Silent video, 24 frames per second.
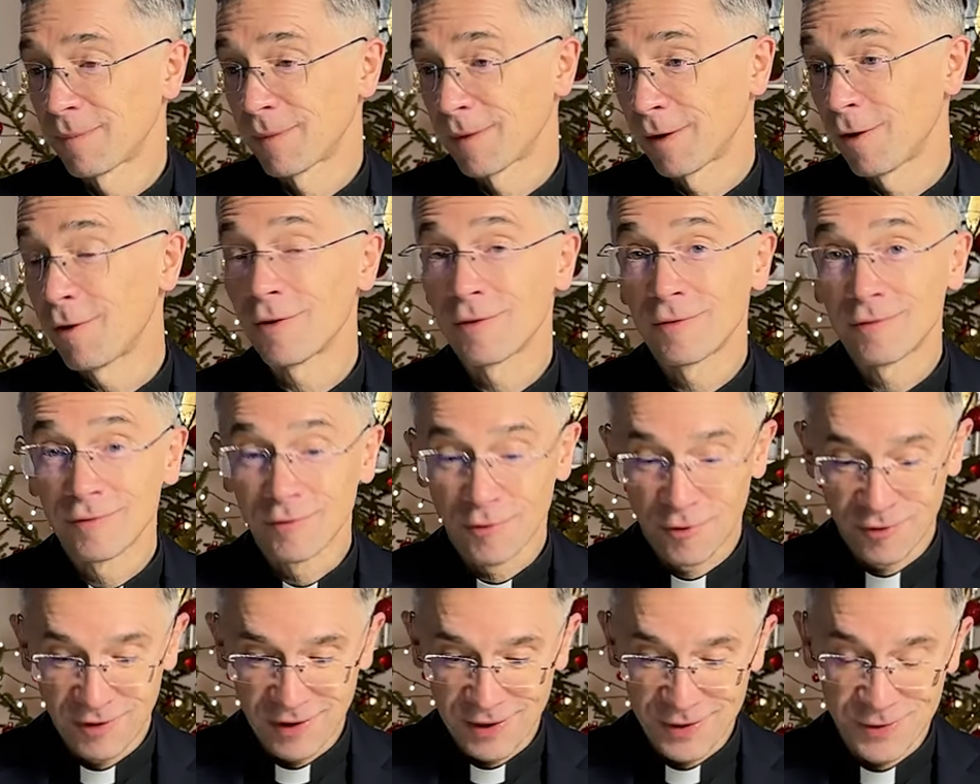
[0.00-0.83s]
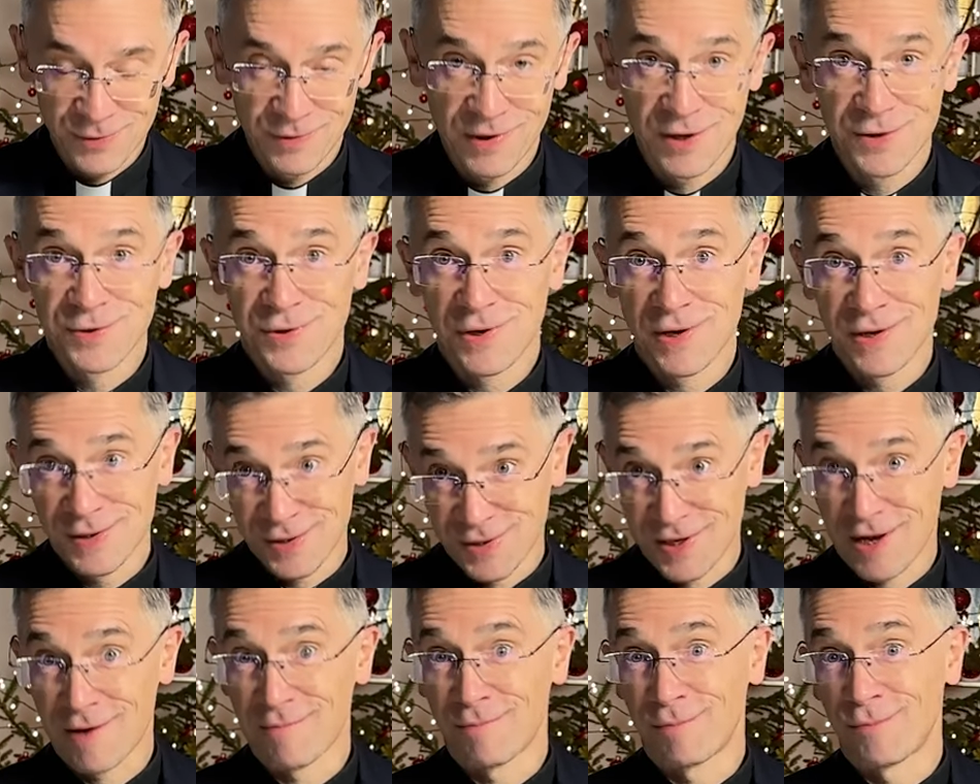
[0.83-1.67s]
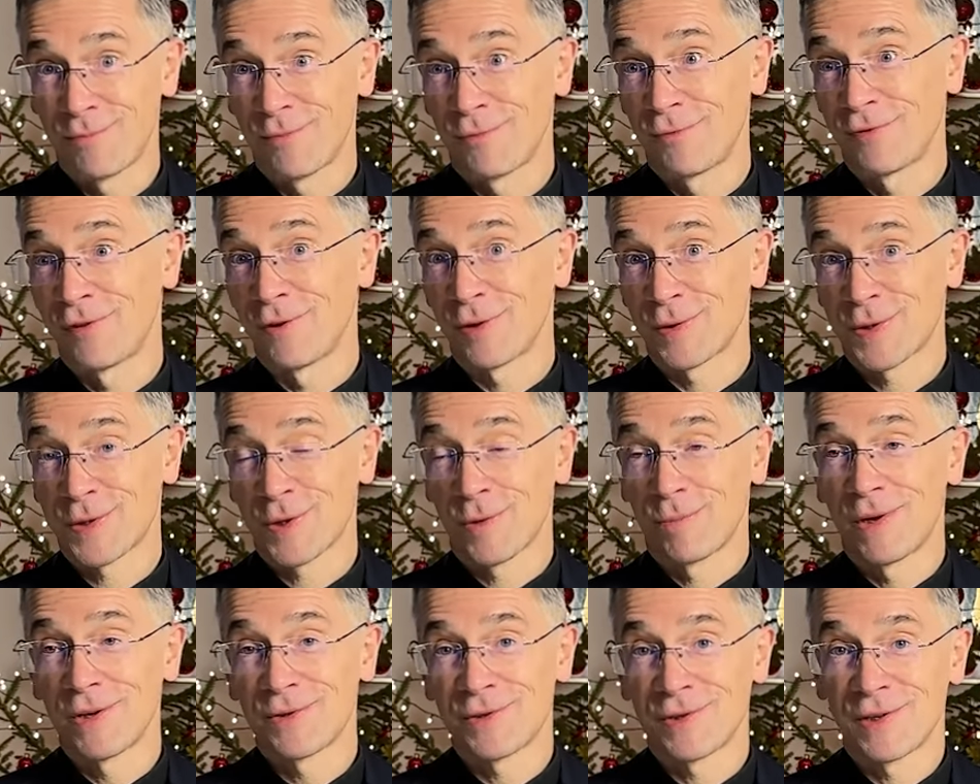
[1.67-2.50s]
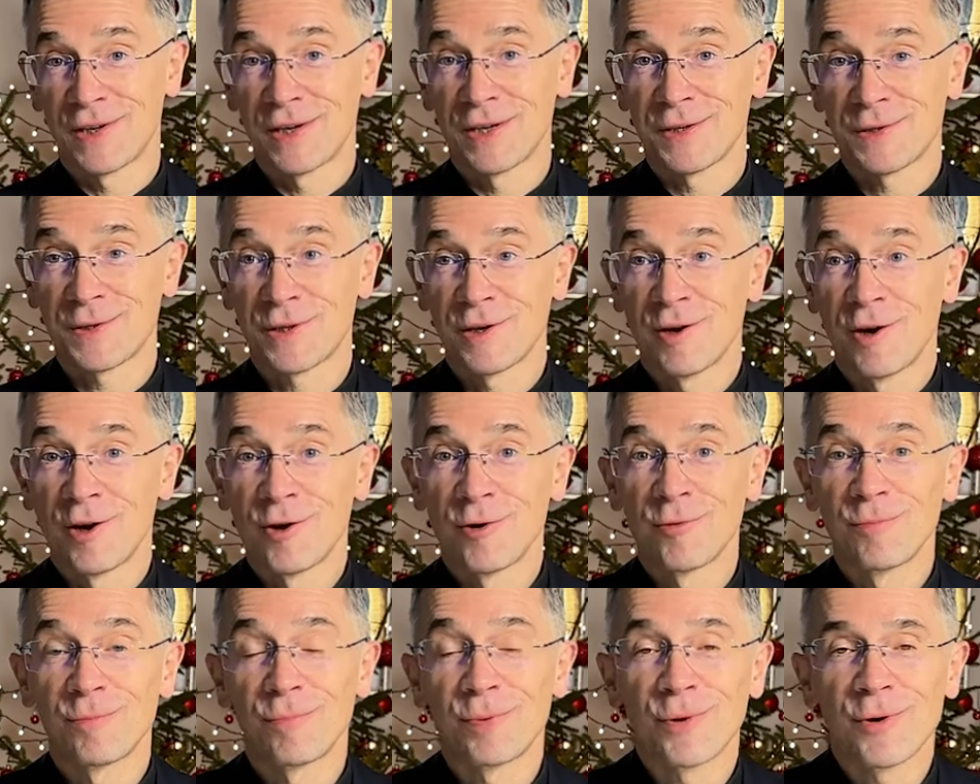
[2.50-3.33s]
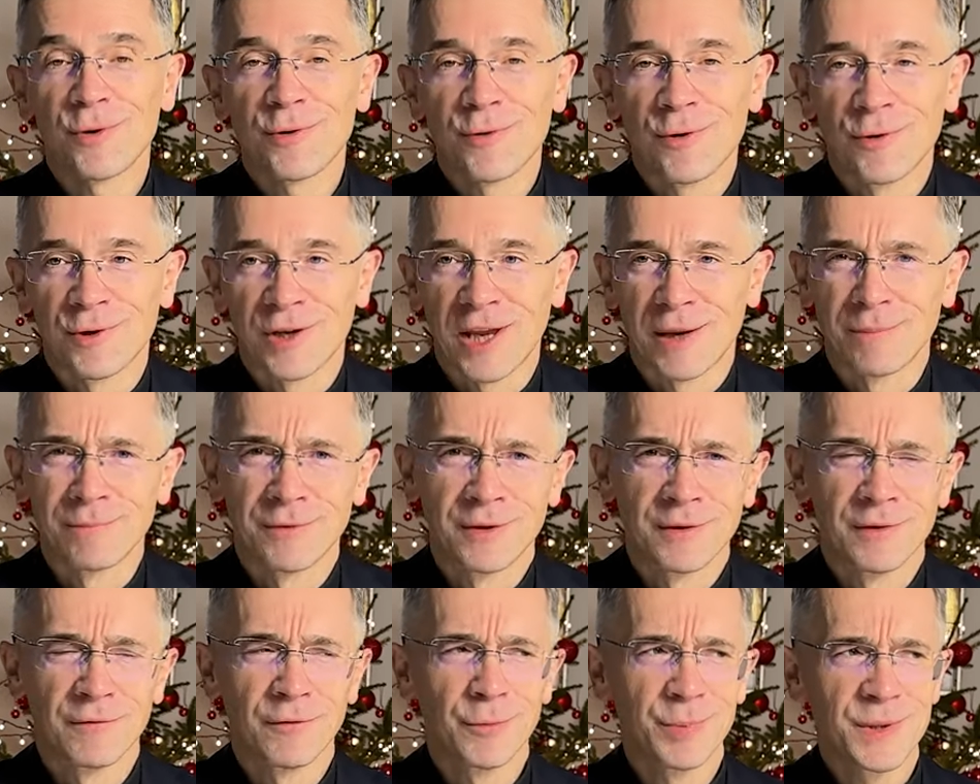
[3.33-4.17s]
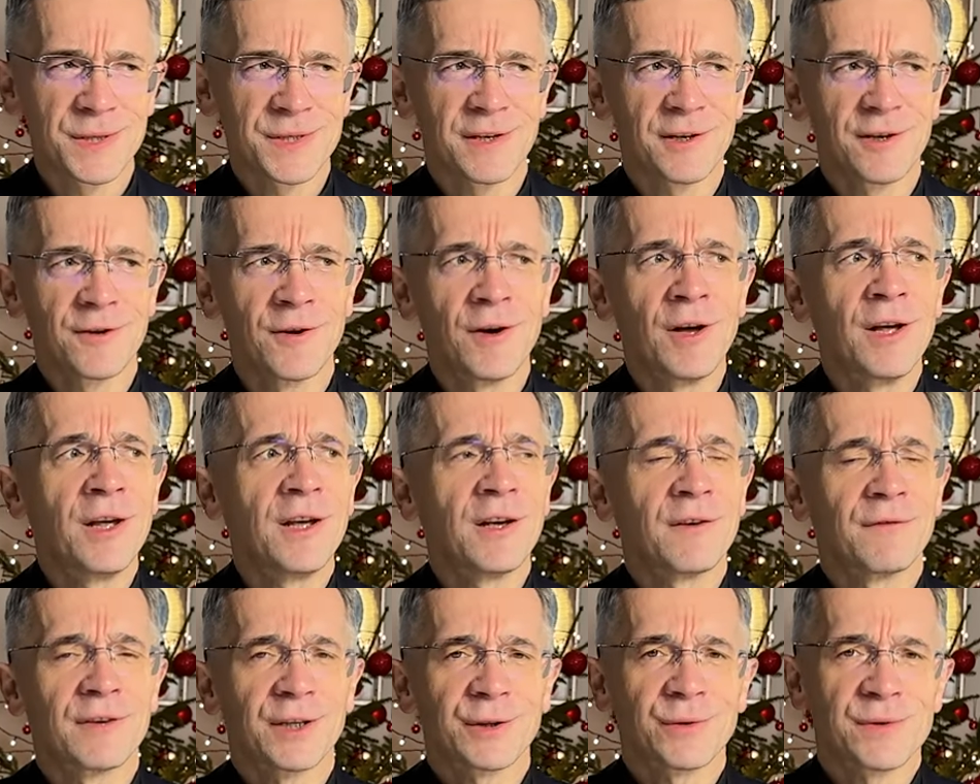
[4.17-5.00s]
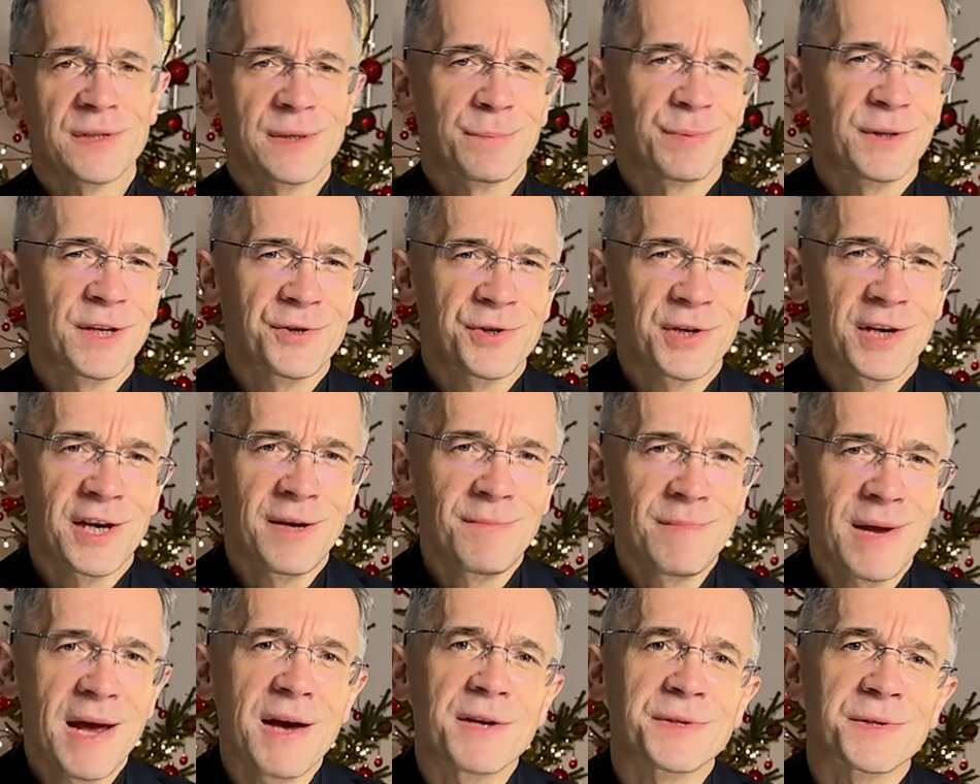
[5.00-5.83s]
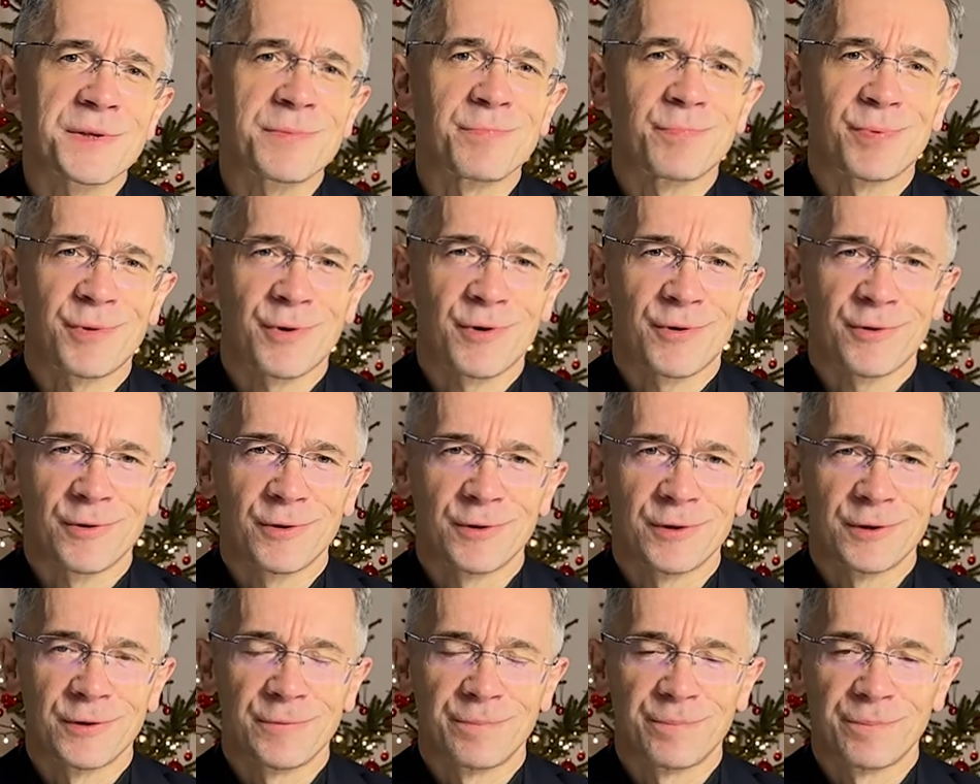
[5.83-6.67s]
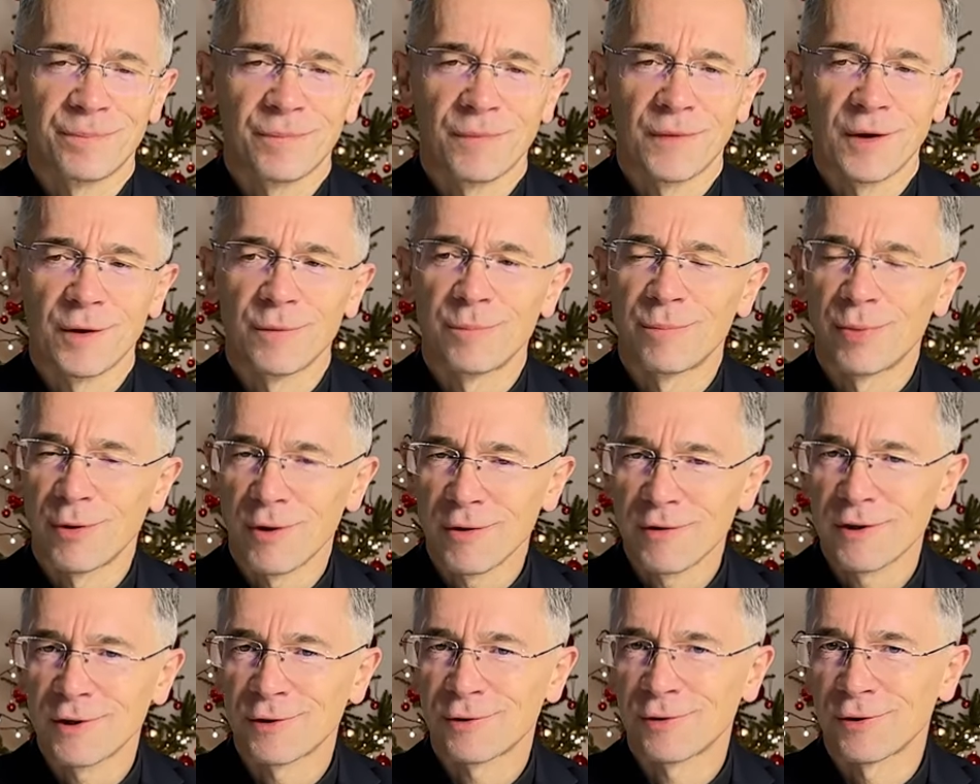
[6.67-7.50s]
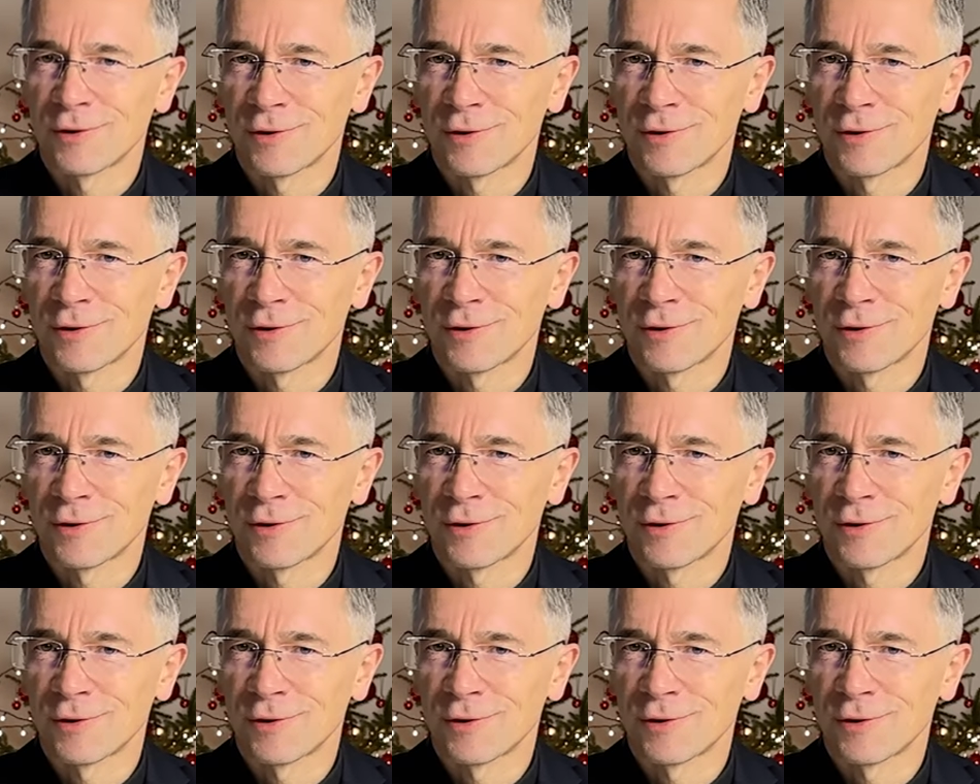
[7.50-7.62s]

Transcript: No, okazuje się, sam mówi o sobie, że jest prorokiem. Wobec tego warto zapytać, kim jest prorok? Prorok to